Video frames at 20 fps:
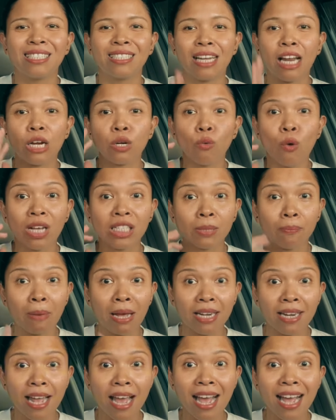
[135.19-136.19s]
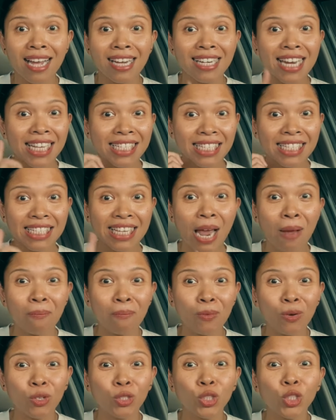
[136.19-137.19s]
Selalu waspada dan siap
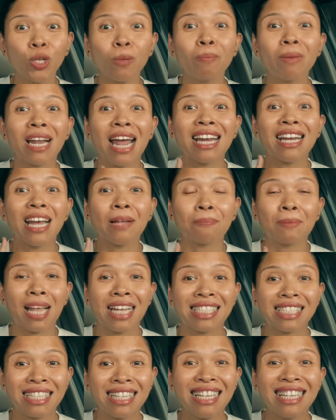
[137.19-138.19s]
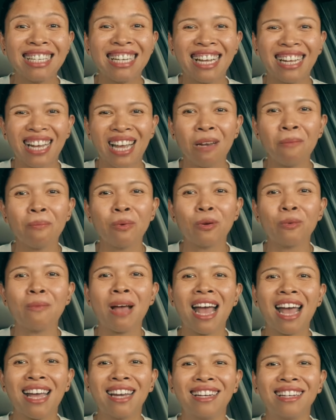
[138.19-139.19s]
untuk beradaptasi dengan
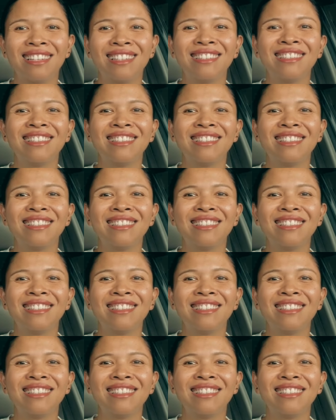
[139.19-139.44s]
perubahan.